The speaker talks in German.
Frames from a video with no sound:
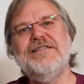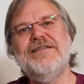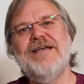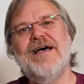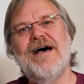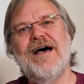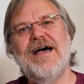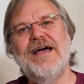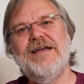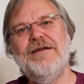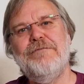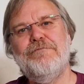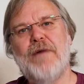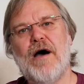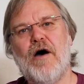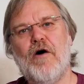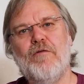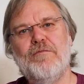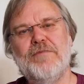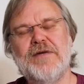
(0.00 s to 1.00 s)
dieser eine
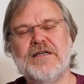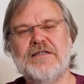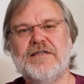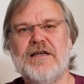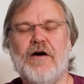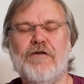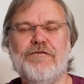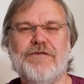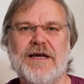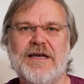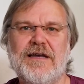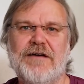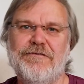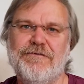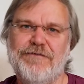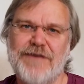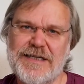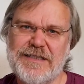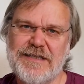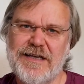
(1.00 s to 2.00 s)
Baum, dass er auf
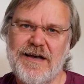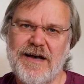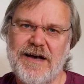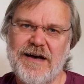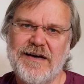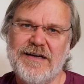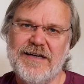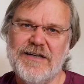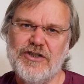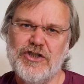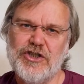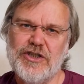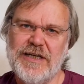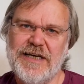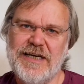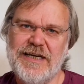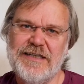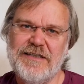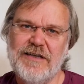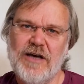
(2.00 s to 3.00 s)
einer Wasserader
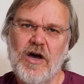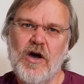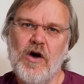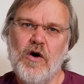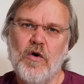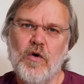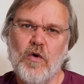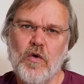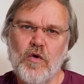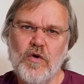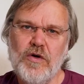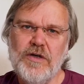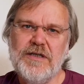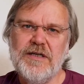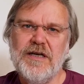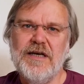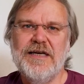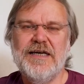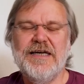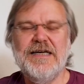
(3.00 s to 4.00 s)
steht
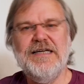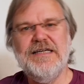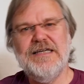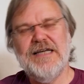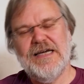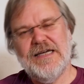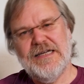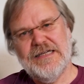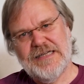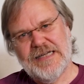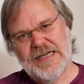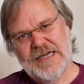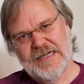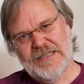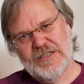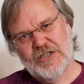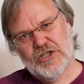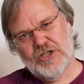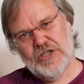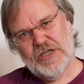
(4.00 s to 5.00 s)
und in der
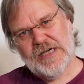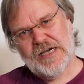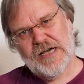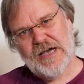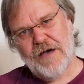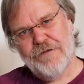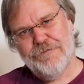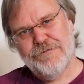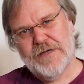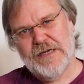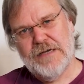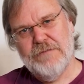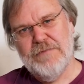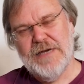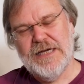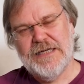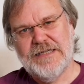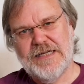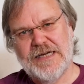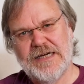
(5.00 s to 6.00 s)
ätherischen Kraft,
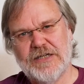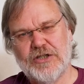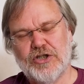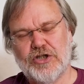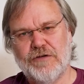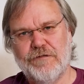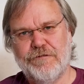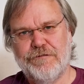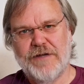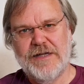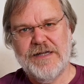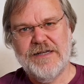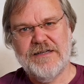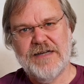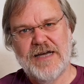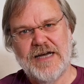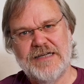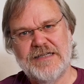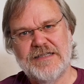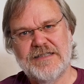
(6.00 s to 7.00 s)
im ätherischen
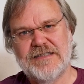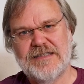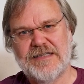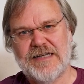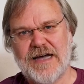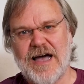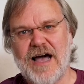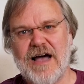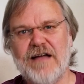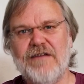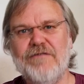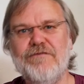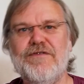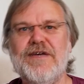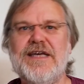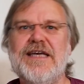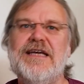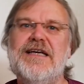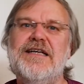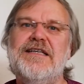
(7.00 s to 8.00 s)
Feld eines
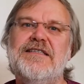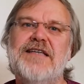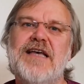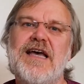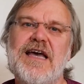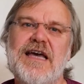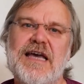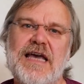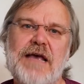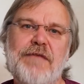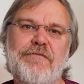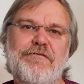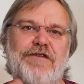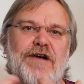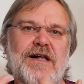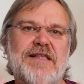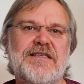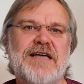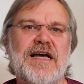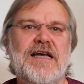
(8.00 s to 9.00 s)
Drachenweges,
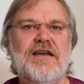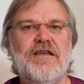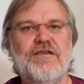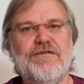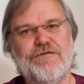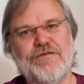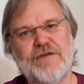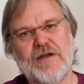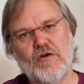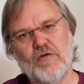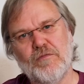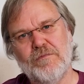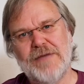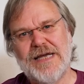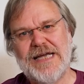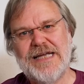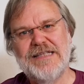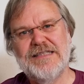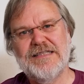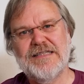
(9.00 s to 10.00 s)
ebenfalls eines
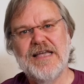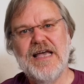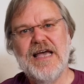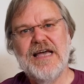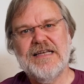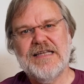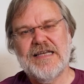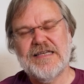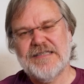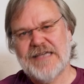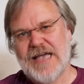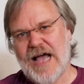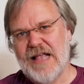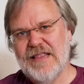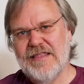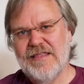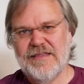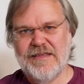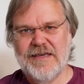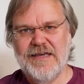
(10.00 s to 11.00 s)
Phänomens, das
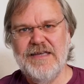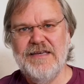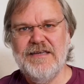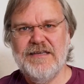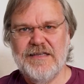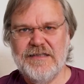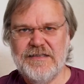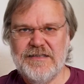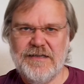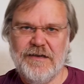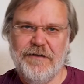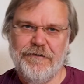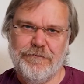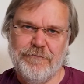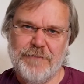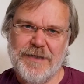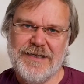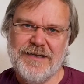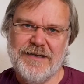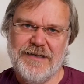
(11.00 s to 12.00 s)
ganz
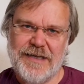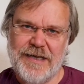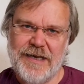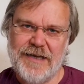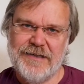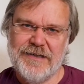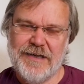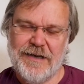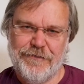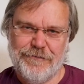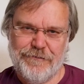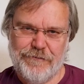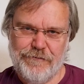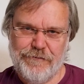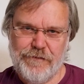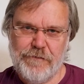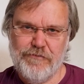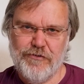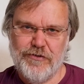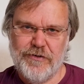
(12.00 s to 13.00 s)
intensiv mit den Erdkräften
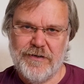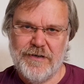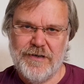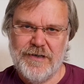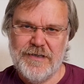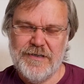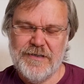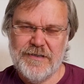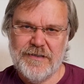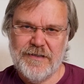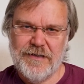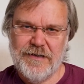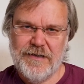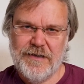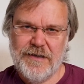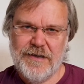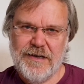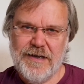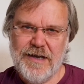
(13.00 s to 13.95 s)
verbunden ist